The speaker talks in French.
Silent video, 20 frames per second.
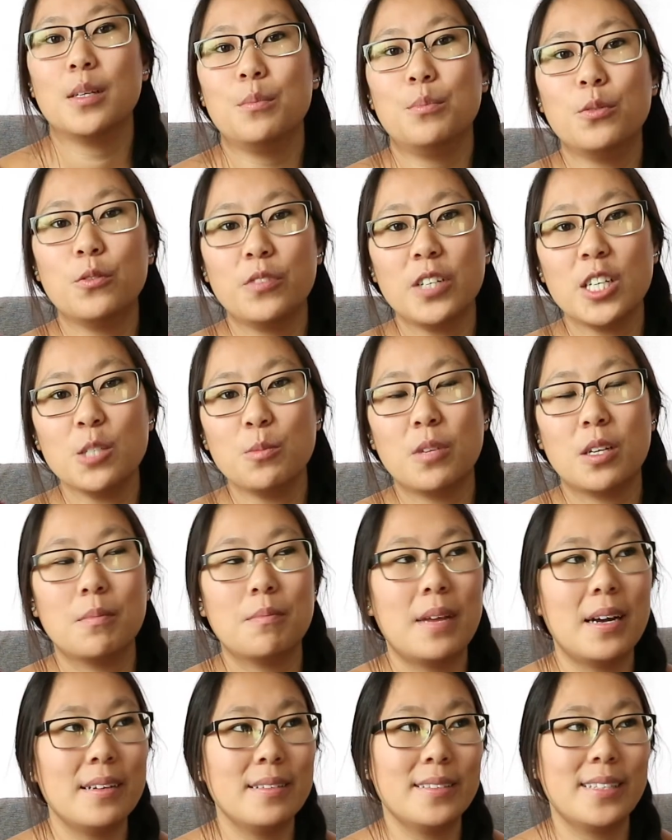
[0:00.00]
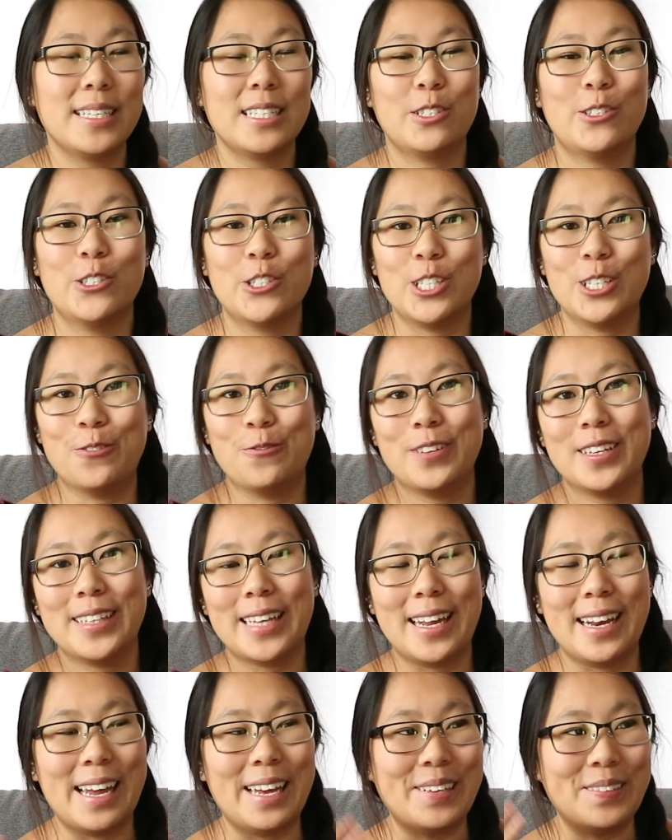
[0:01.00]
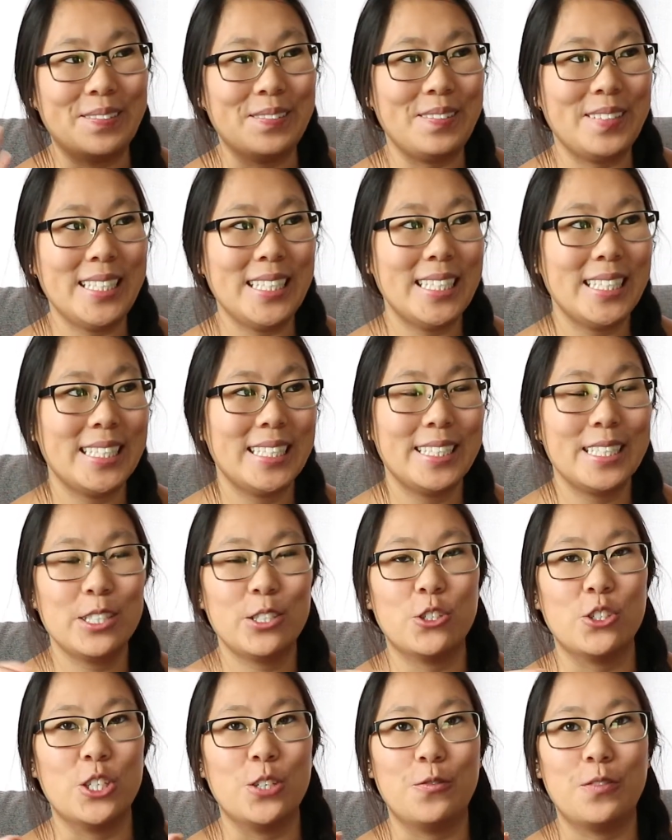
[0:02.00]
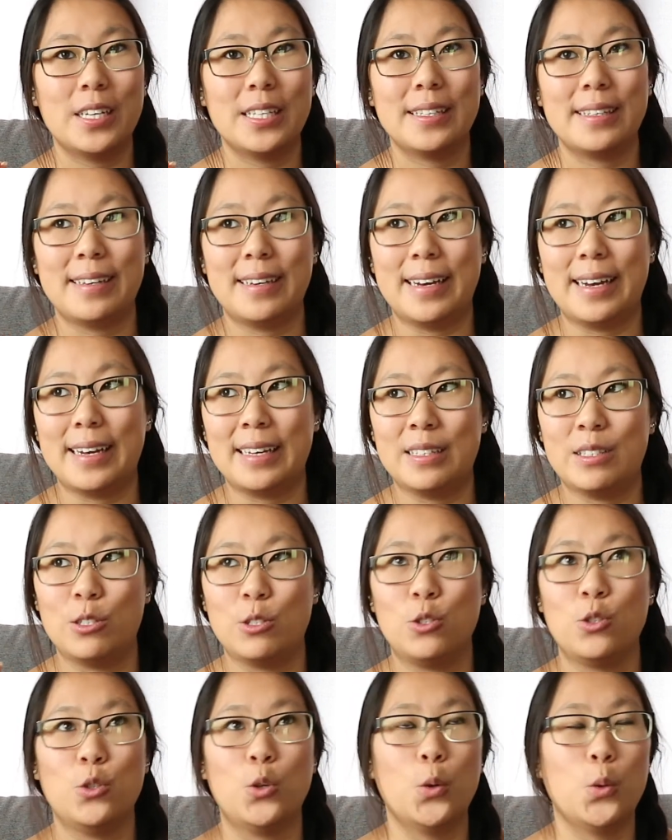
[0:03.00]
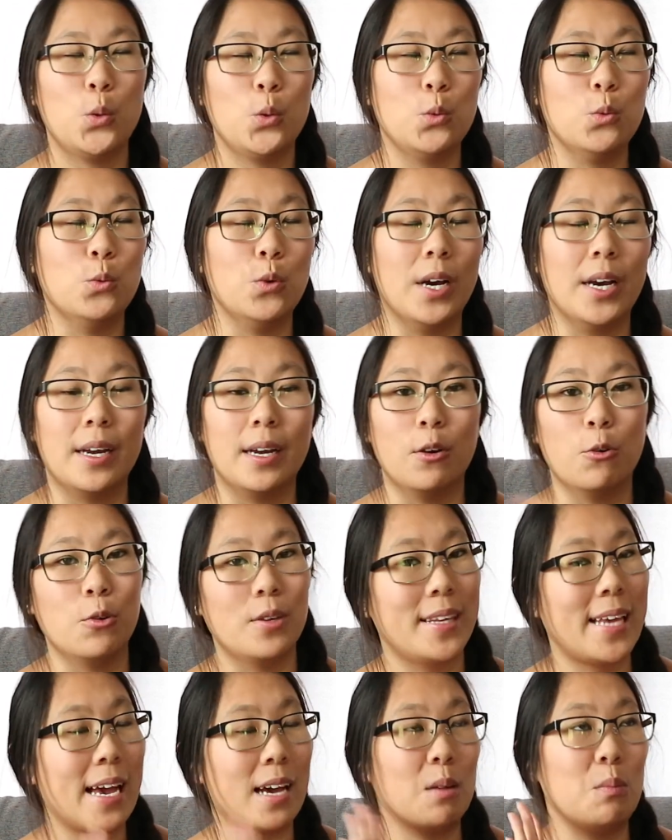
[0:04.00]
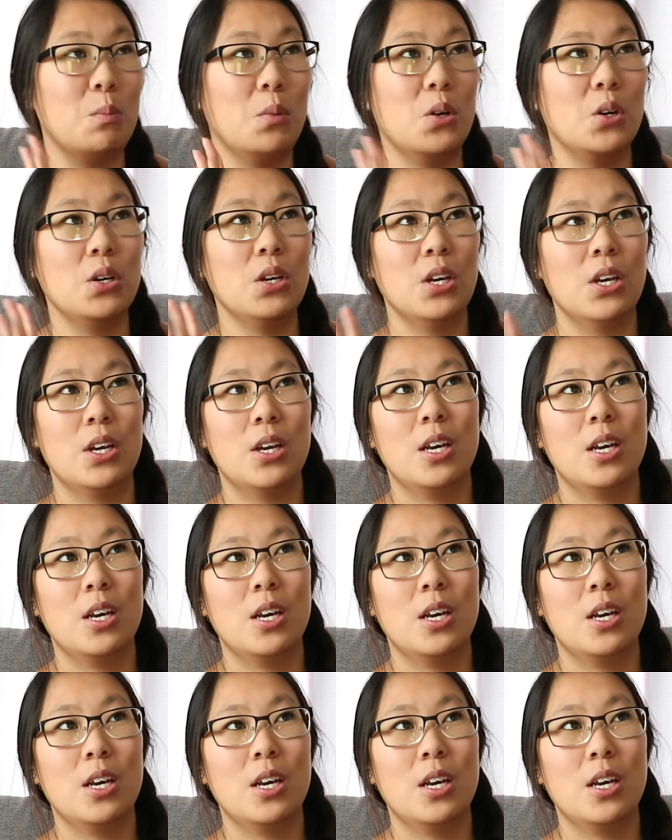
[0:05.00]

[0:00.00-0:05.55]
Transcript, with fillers: Pour vrai, je me demande qu'est-ce que j'ai fait à la vie, qu'est-ce que j'ai fait à Dieu ou au karma.